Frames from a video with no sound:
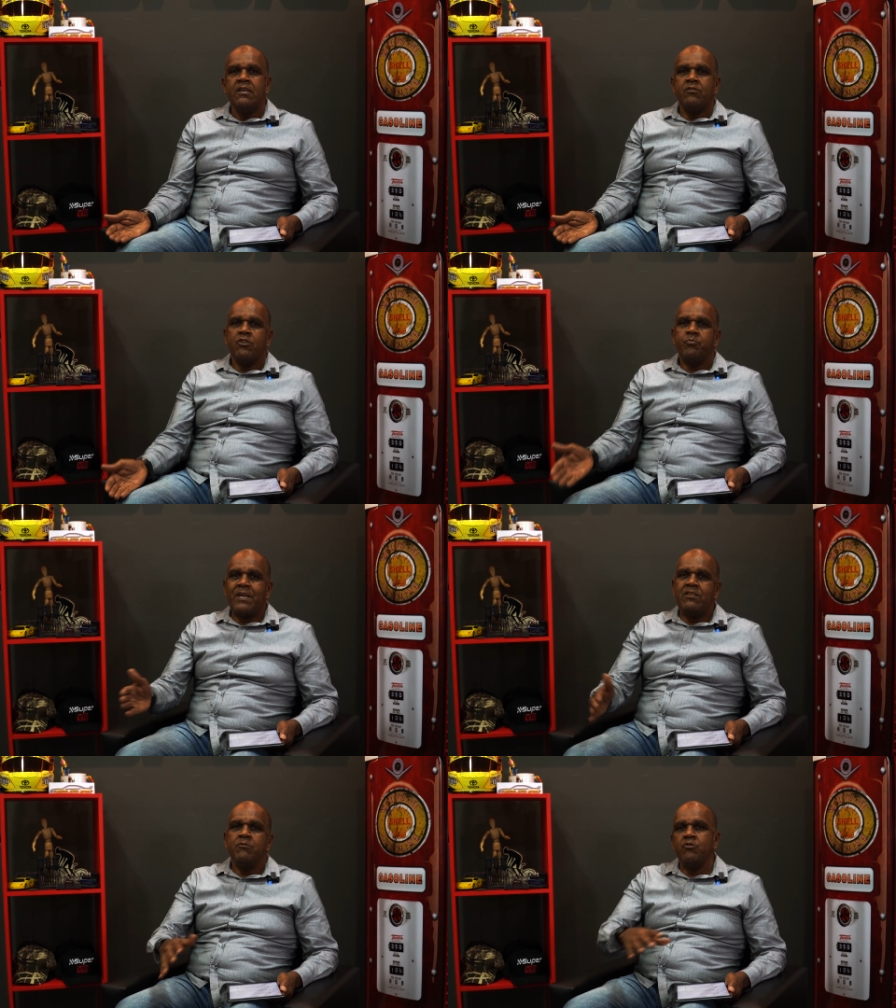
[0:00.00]
Nós
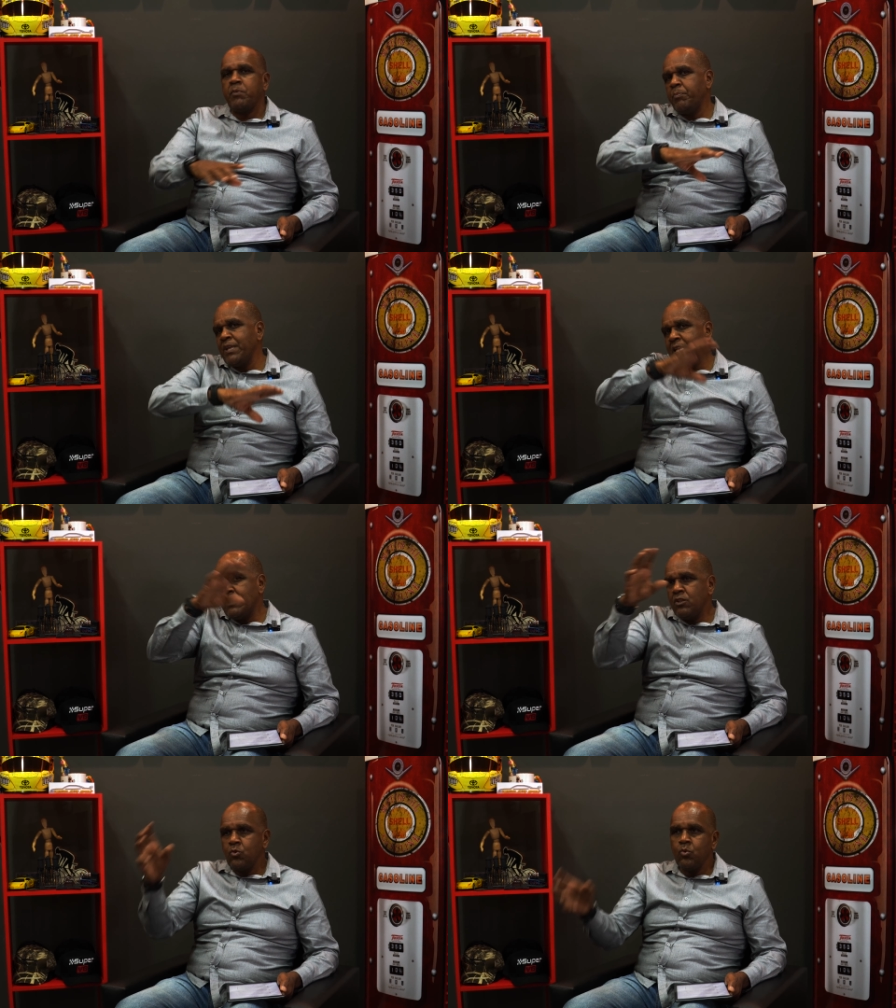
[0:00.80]
partimos para pintar
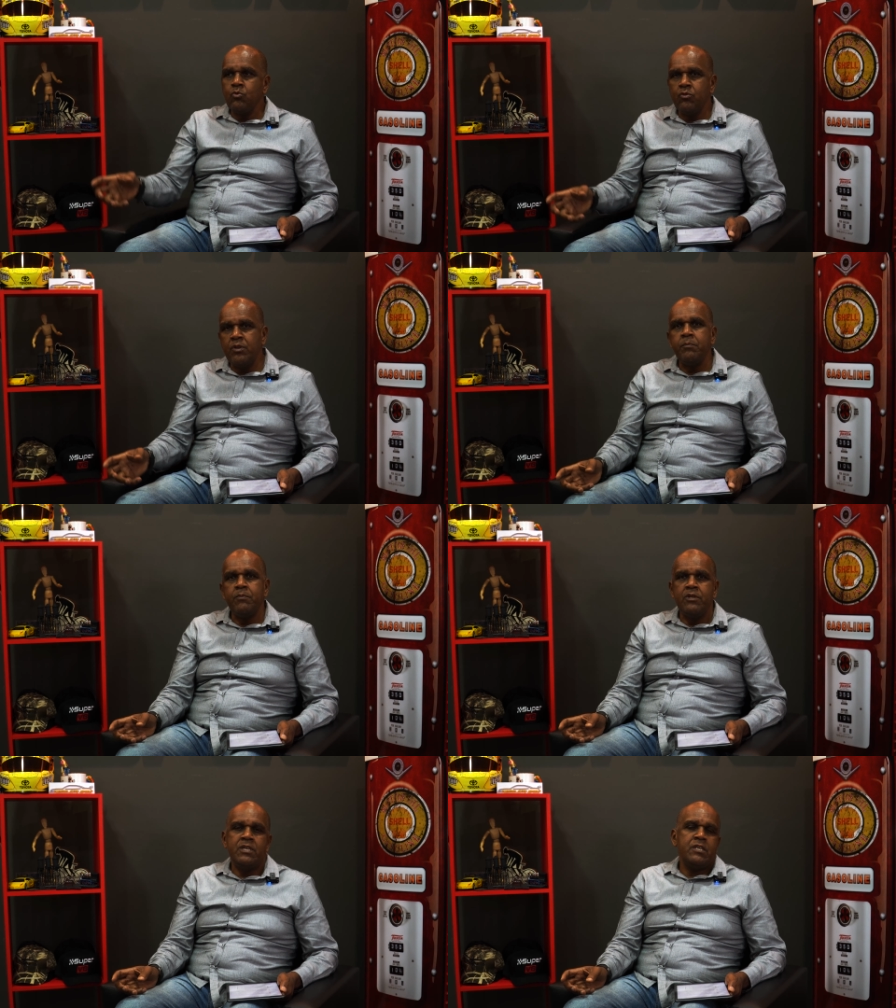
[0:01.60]
de tudo de,
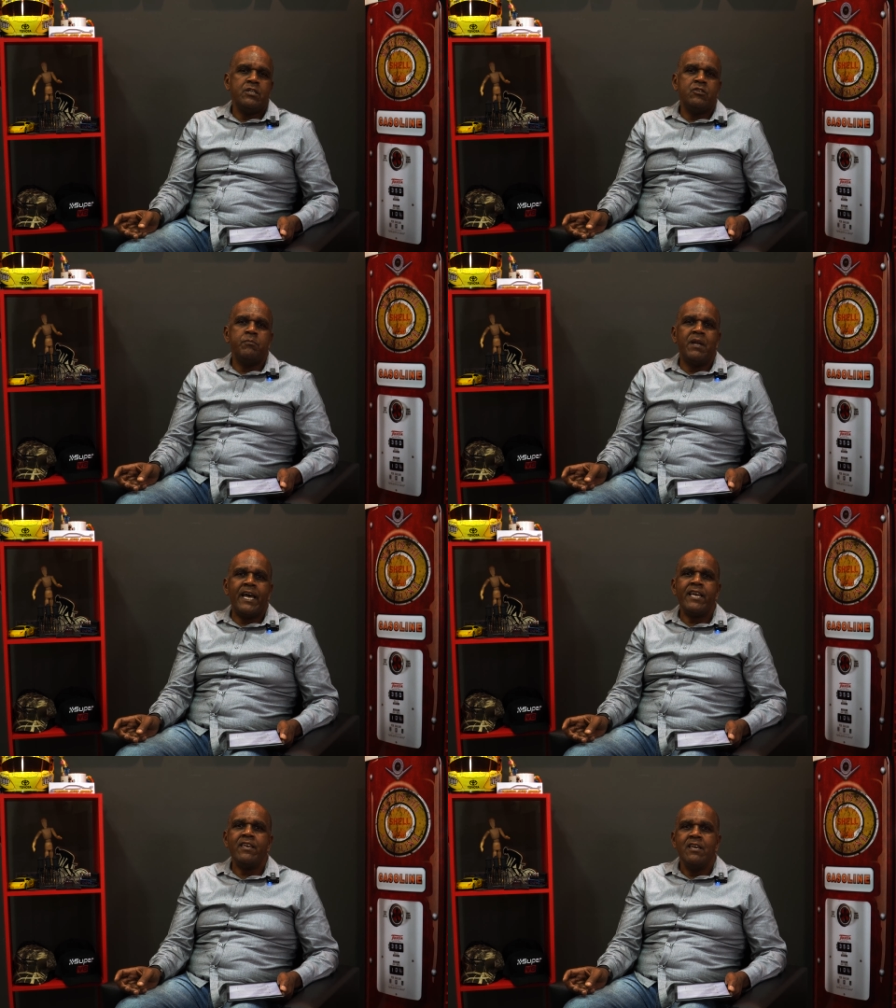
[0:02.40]
de, de
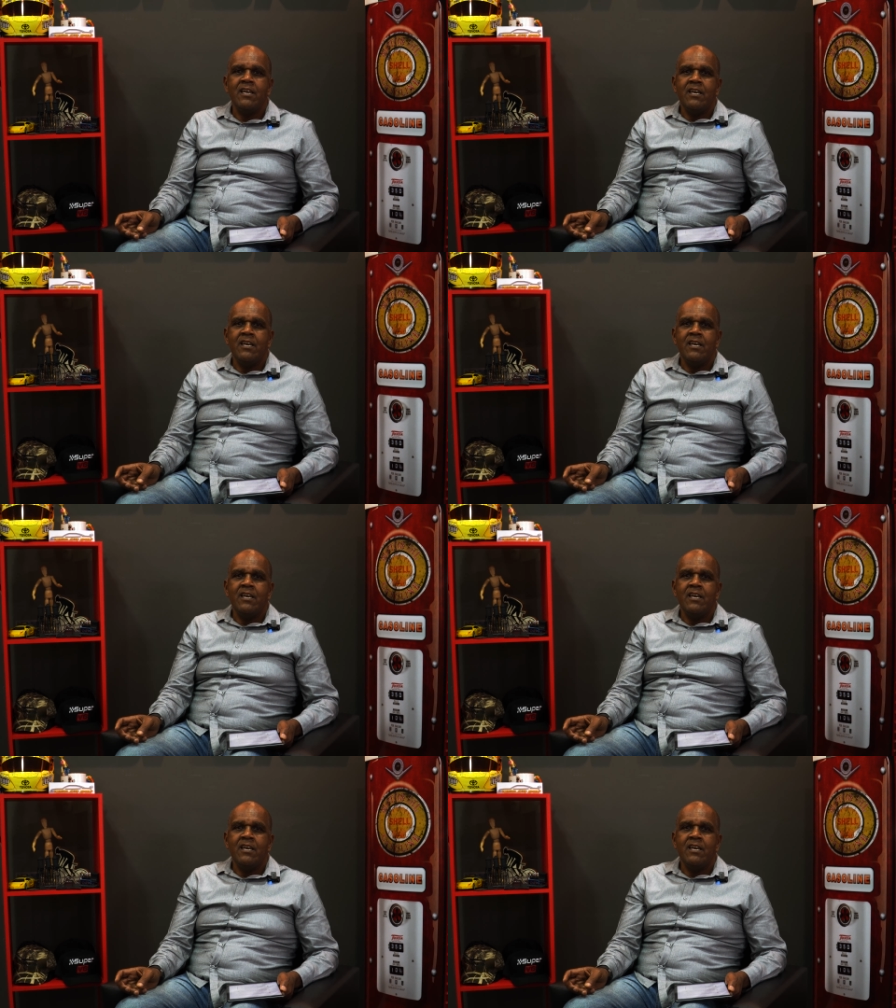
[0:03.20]
black,